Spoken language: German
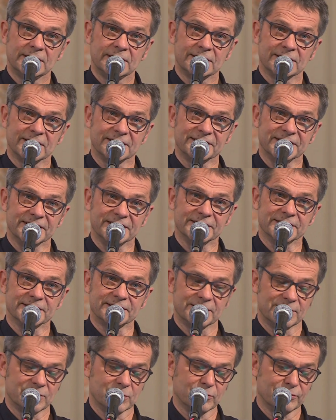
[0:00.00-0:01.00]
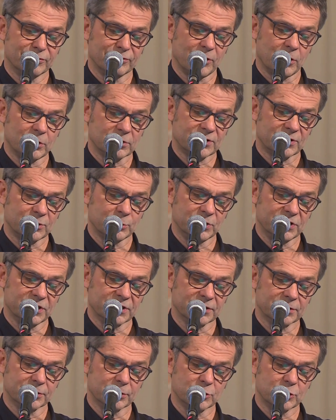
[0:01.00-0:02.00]
dass die Hirten sofort zu
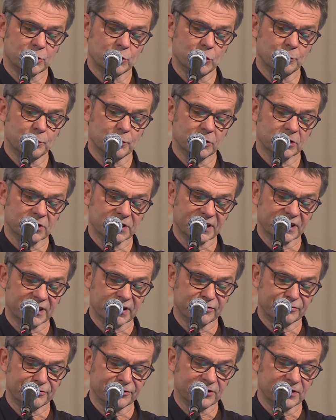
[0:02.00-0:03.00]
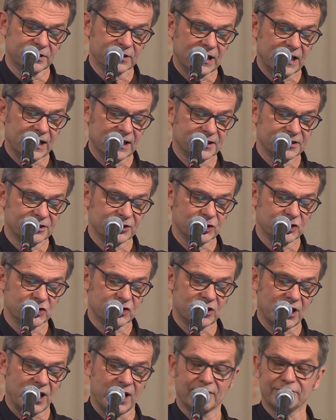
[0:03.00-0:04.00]
ihren Knüppeln griffen, als die
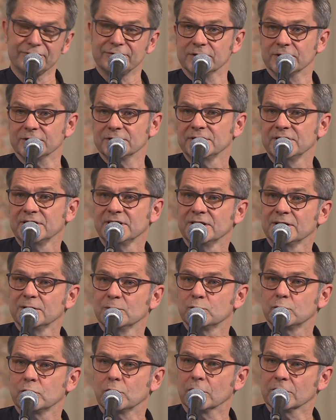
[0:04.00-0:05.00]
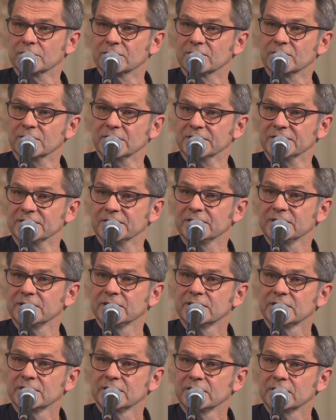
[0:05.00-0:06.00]
Schafe plötzlich
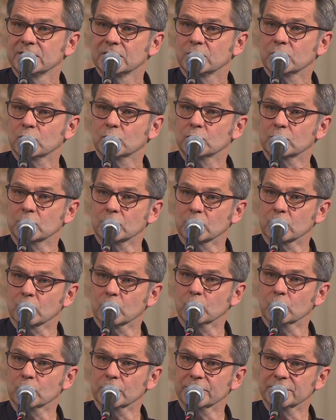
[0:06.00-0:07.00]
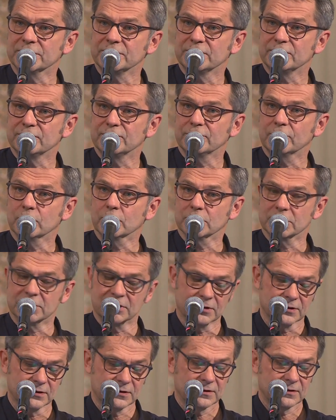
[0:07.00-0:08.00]
unruhig
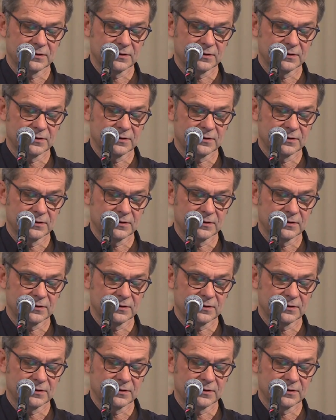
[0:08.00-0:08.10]
wurden.